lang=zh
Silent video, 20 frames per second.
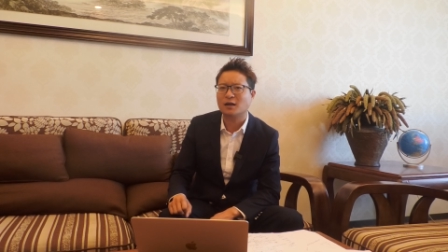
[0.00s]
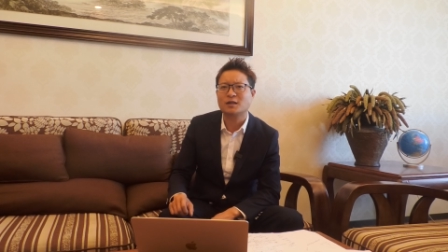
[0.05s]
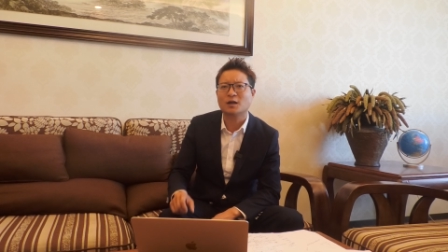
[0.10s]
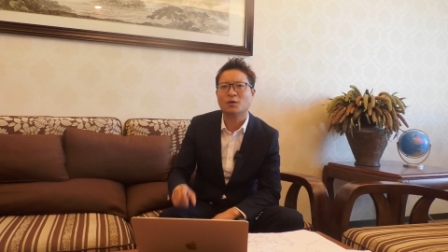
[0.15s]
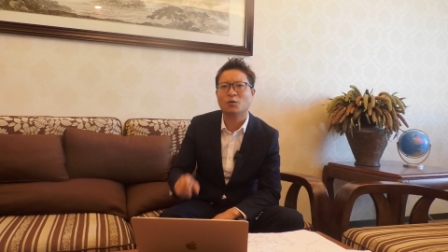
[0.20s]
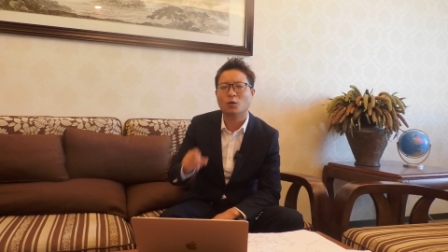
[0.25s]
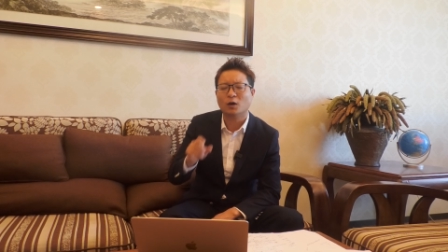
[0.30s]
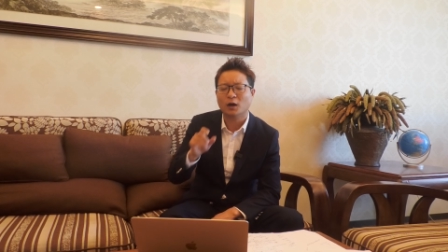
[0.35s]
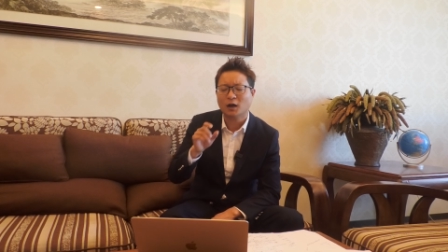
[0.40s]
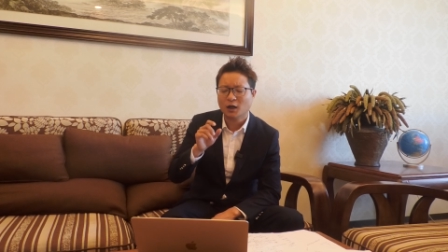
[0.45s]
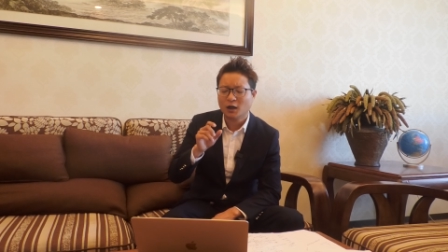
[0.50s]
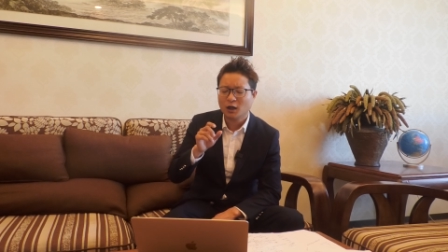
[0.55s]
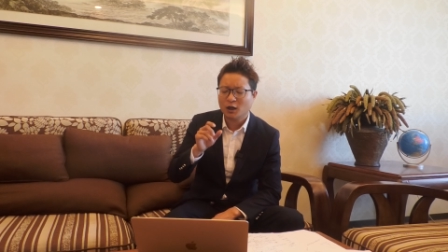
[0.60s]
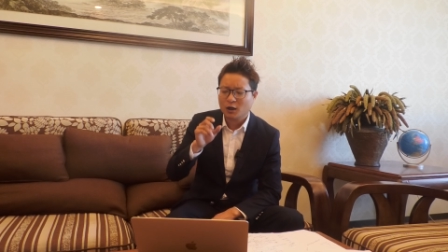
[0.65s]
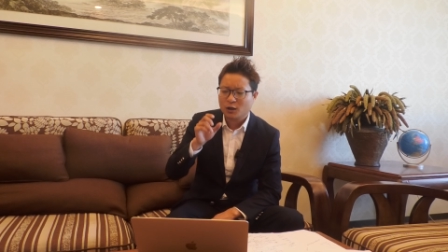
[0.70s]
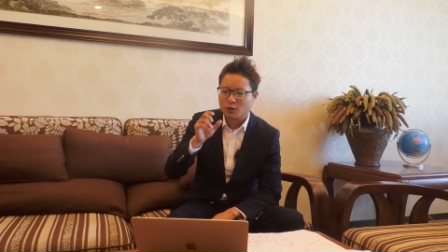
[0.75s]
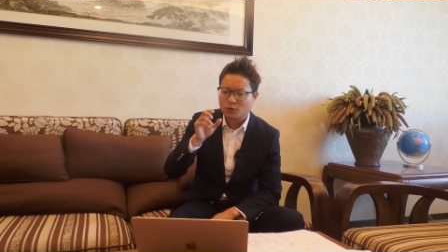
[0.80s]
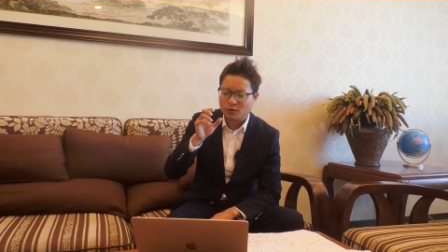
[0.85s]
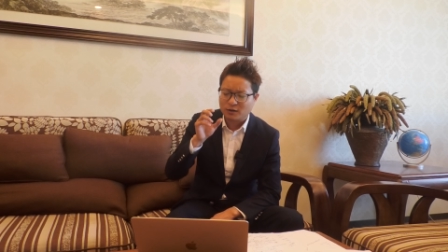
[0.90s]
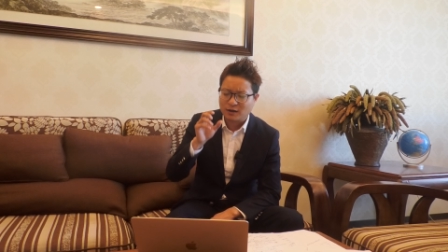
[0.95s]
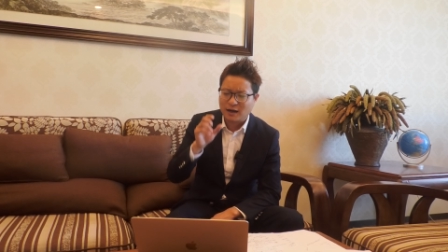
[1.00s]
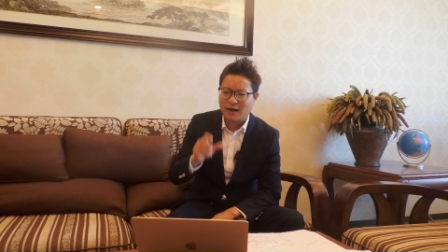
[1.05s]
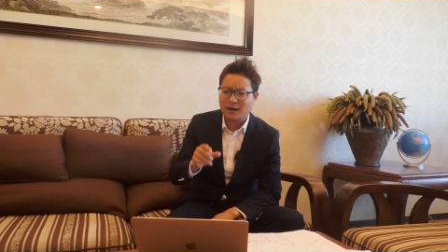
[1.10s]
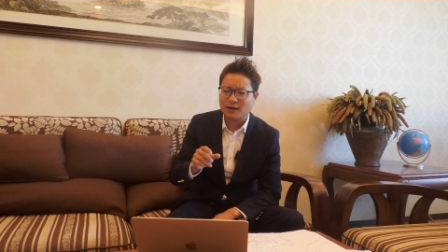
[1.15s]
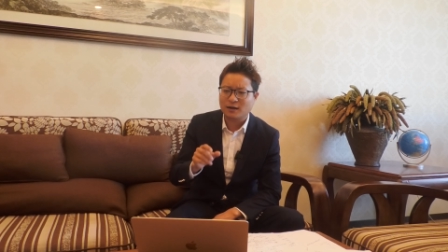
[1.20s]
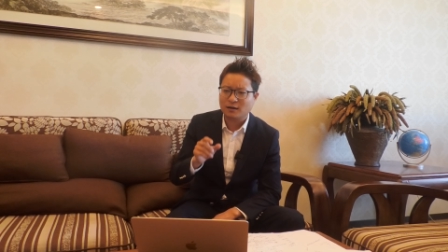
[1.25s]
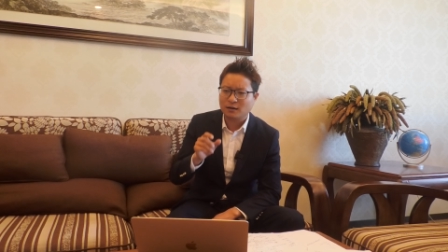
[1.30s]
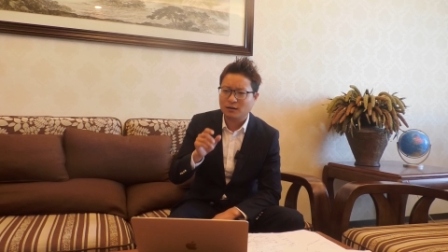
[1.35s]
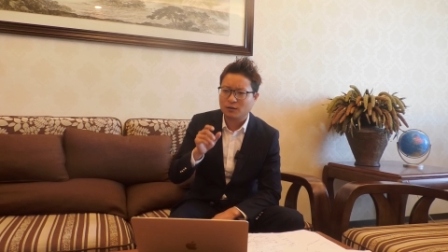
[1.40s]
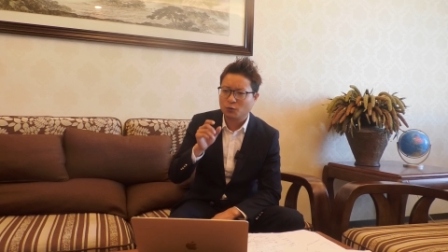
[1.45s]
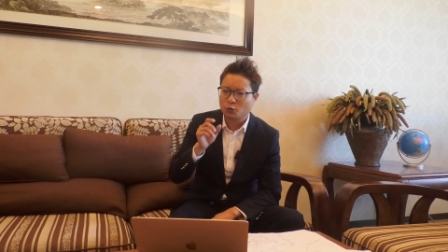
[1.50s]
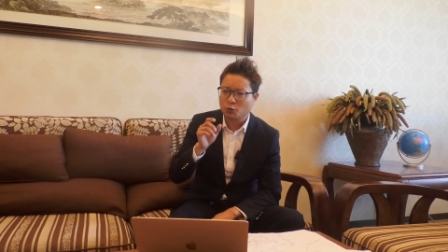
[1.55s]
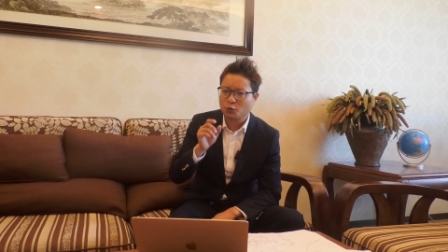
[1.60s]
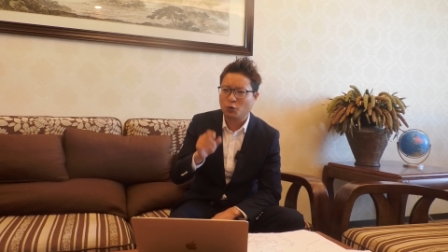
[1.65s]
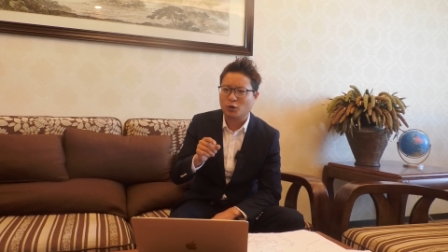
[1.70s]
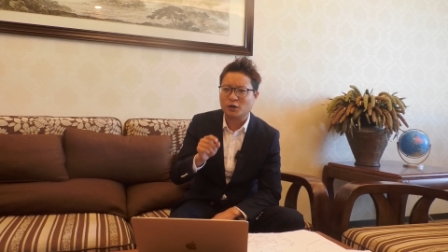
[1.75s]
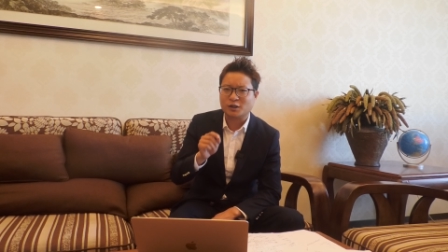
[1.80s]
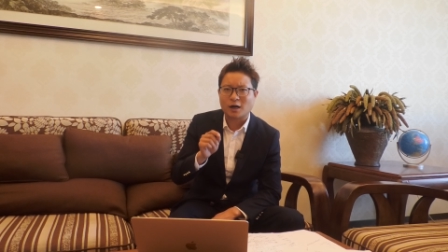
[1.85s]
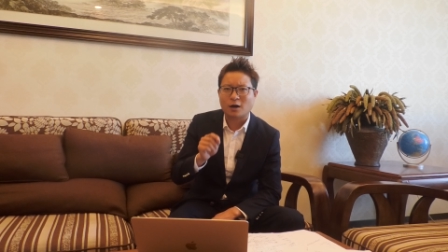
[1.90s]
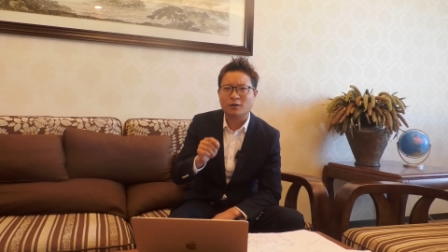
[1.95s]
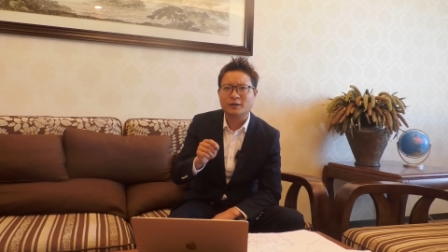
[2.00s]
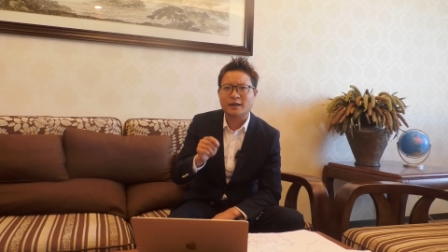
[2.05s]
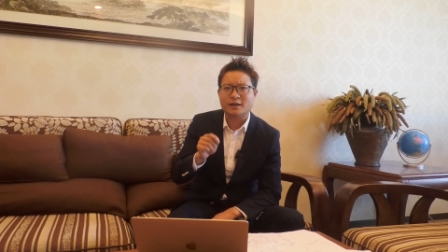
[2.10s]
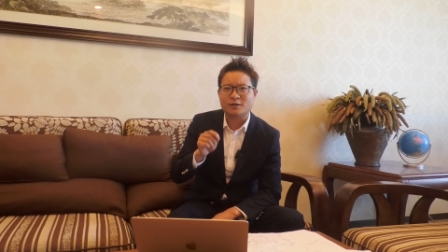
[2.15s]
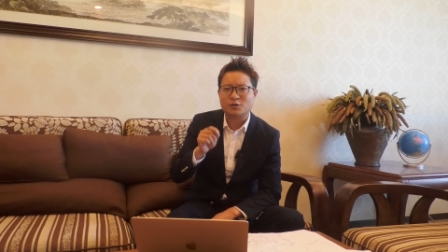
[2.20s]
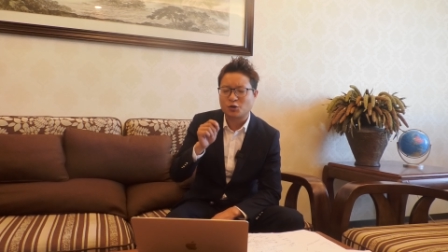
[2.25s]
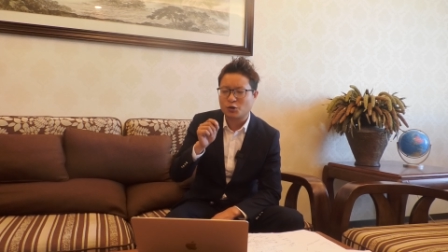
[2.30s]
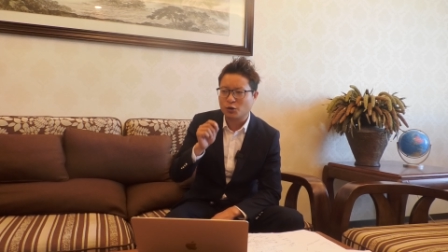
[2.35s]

而且我拉落脚点